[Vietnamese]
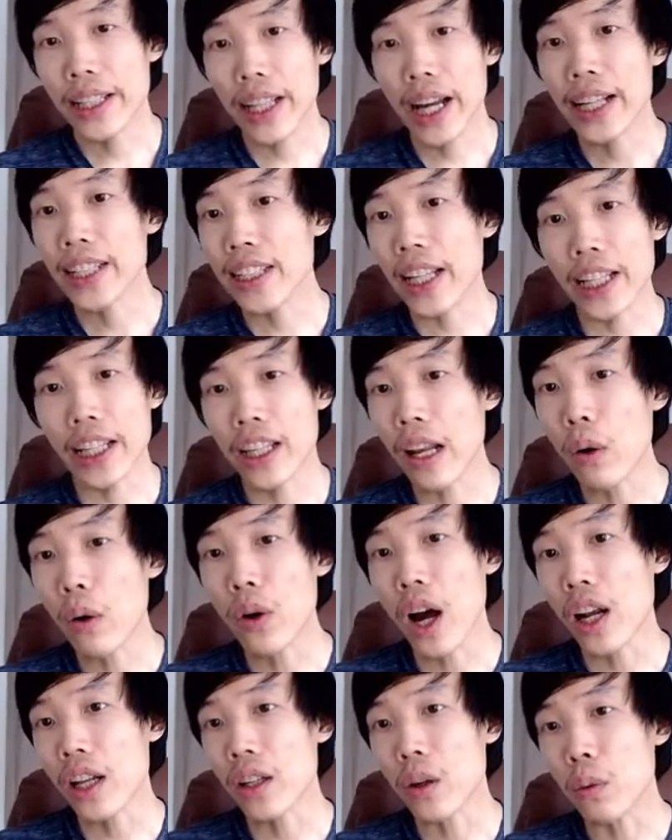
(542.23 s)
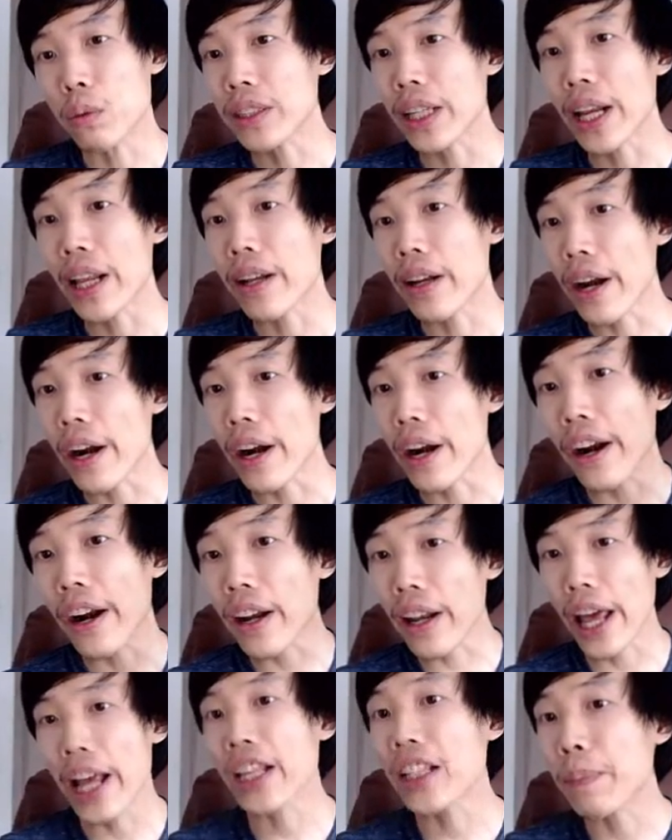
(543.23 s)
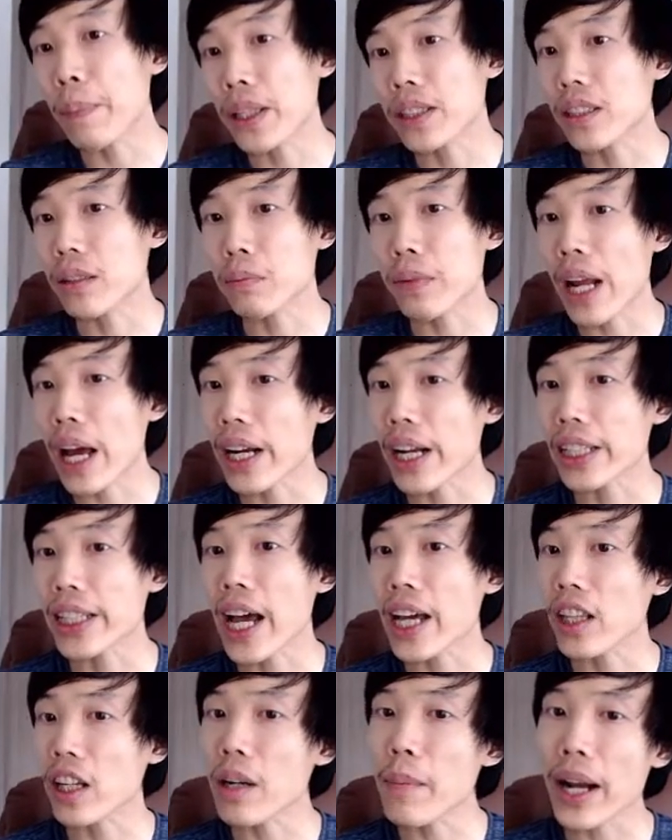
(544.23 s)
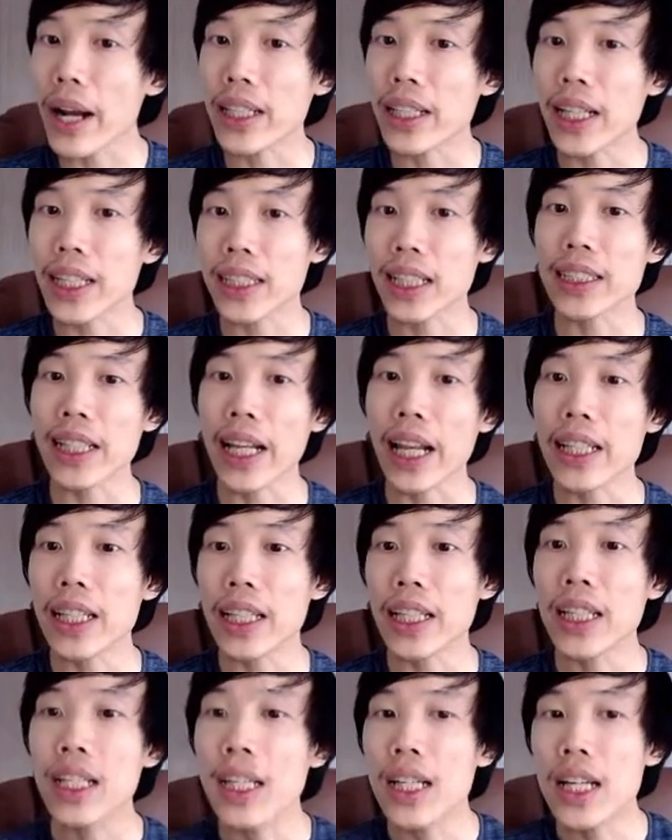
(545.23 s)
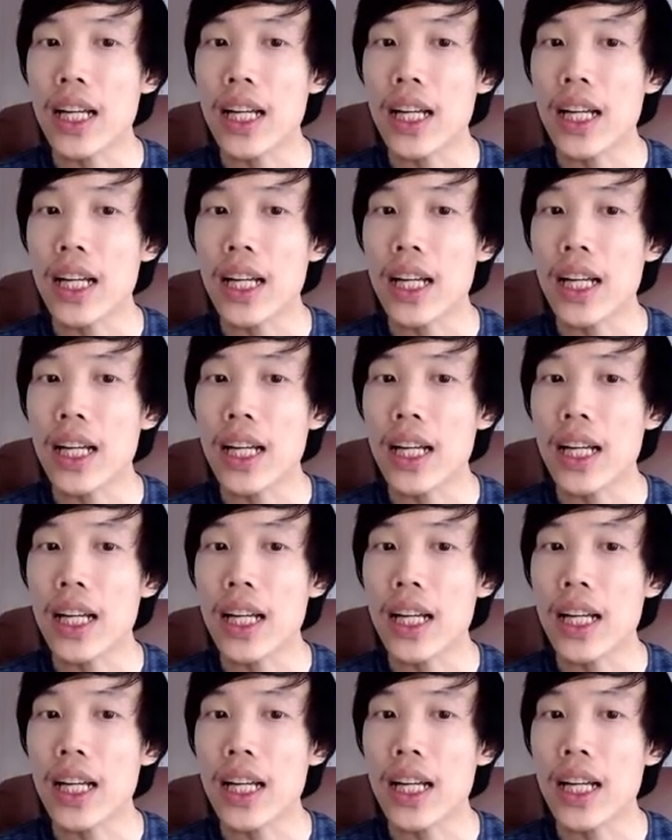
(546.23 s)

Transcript: architect thì đâu đó thì cũng sẽ là rất, rất là expert trong data thôi các bạn thì người ta sẽ là gì